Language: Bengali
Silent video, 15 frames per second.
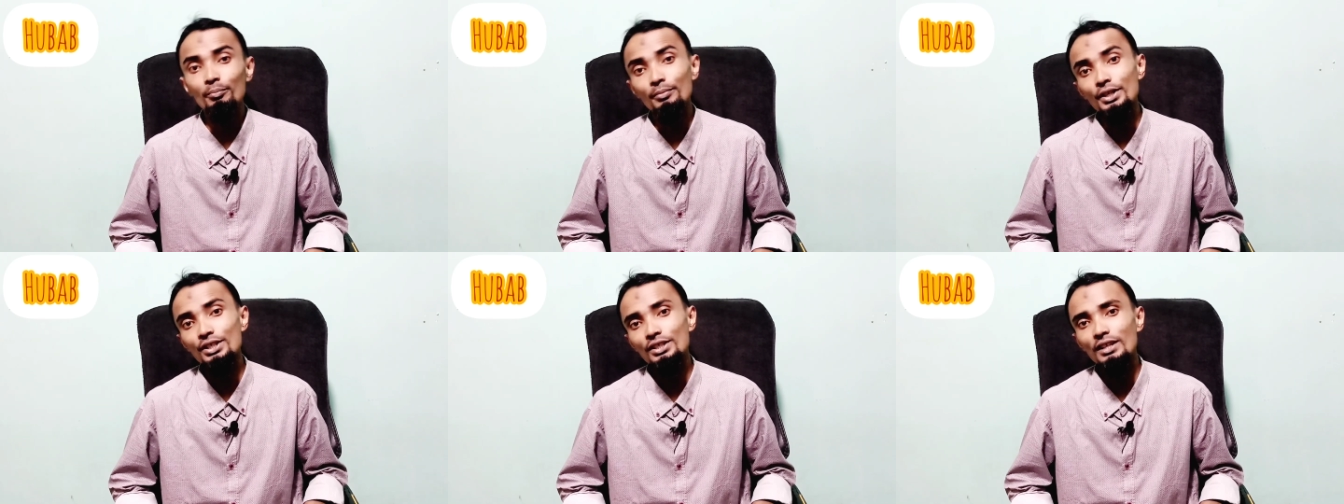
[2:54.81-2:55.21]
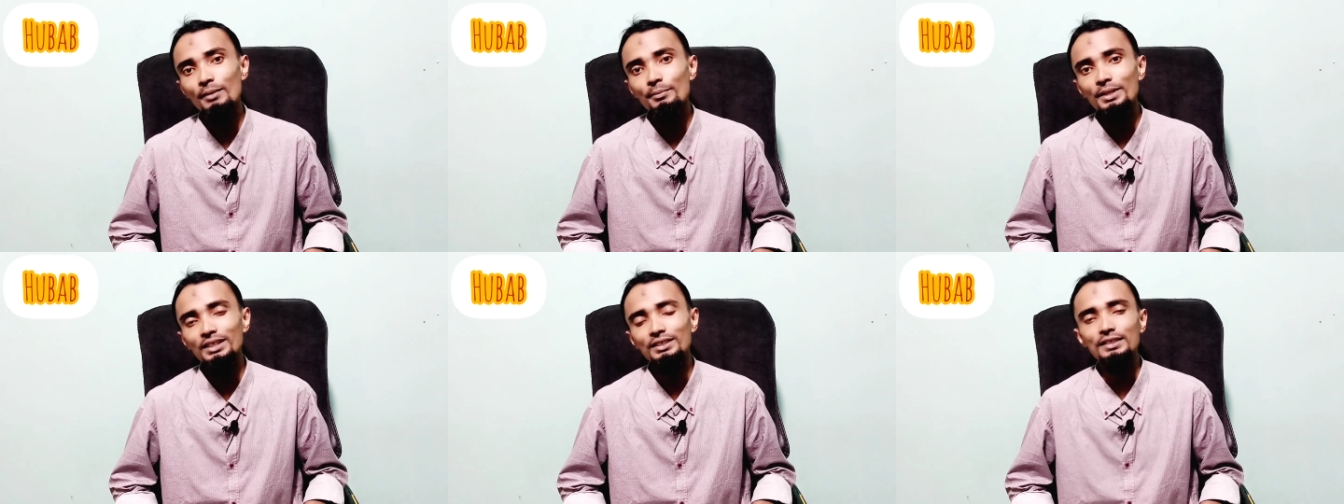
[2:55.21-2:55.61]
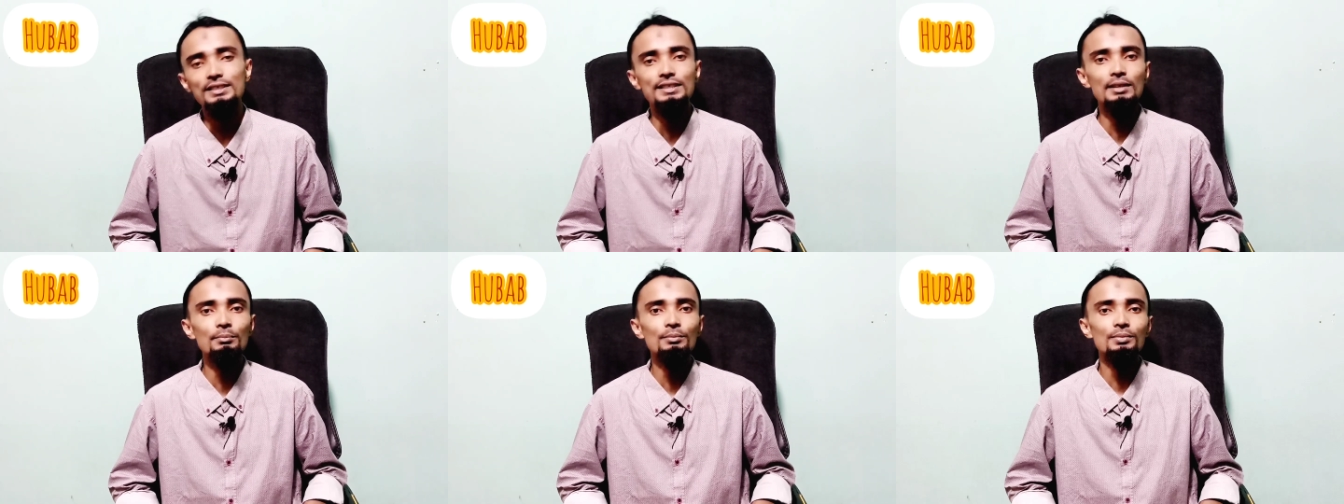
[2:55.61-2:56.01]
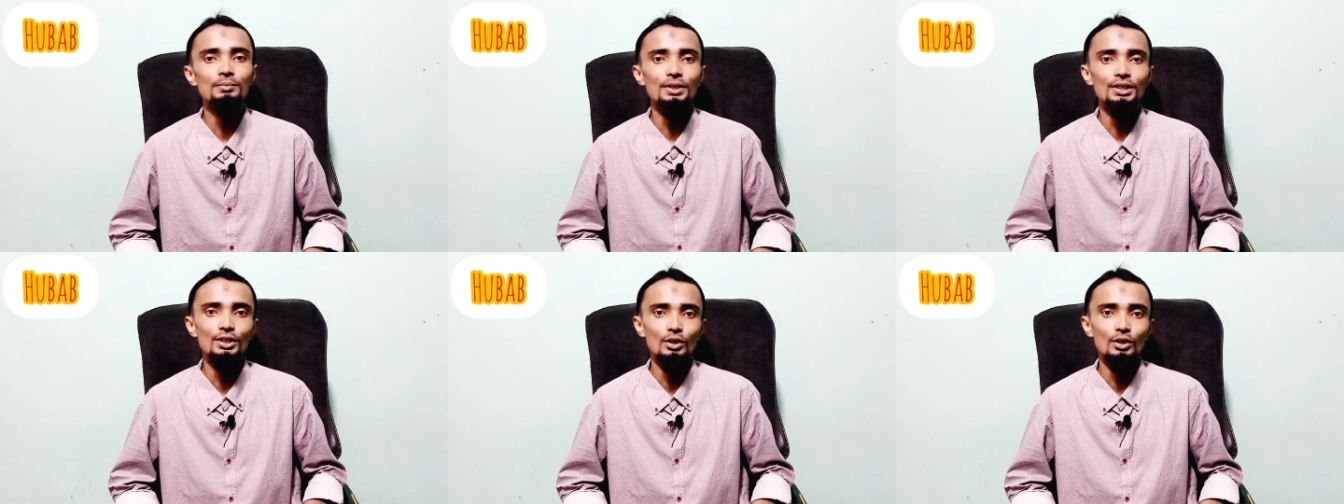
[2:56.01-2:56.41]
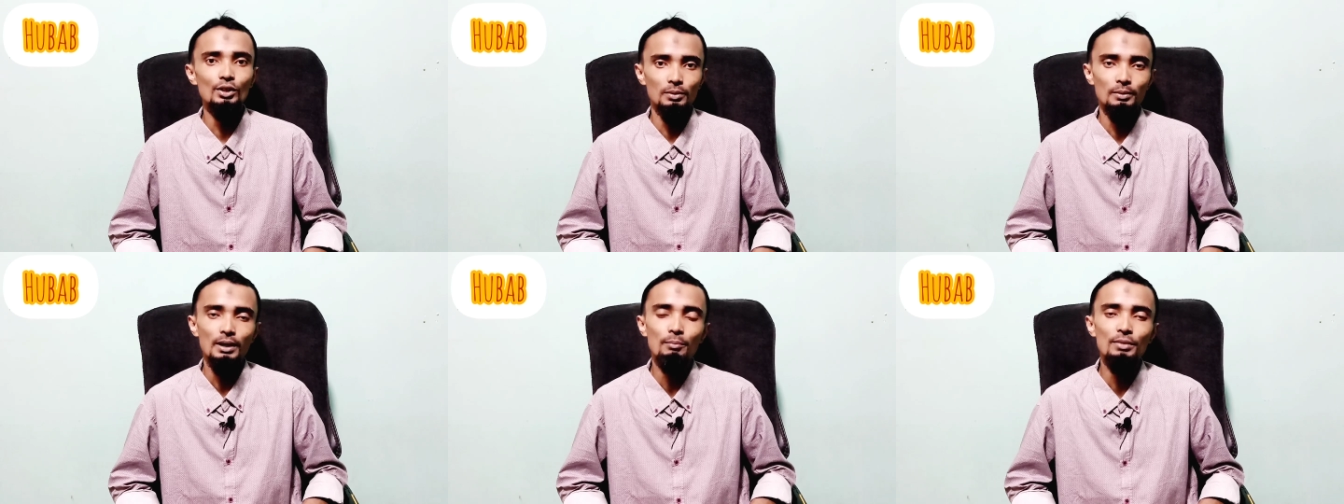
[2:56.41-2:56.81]
বেশি দামে এই জিনিসটা বিক্রি করতে
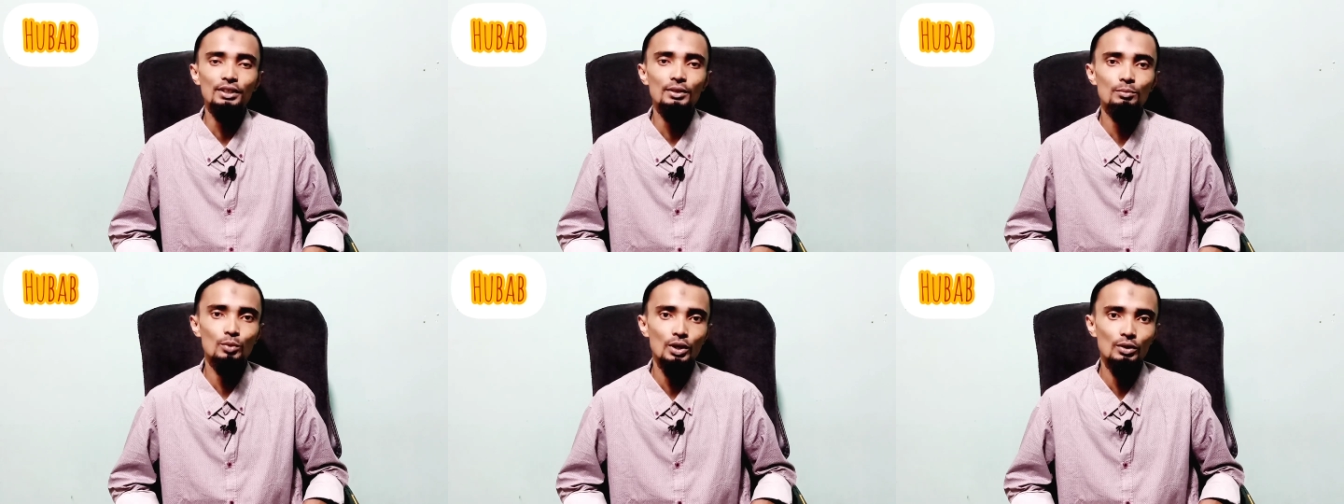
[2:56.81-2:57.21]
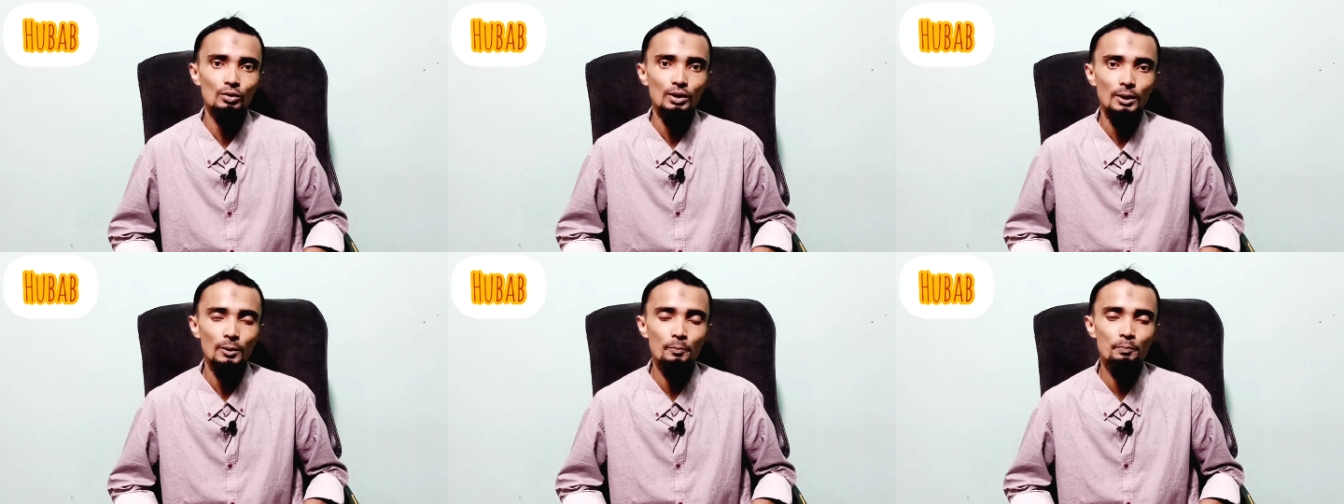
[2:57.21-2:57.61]
পারবেন আপনাদের প্রোডাক্টগুলো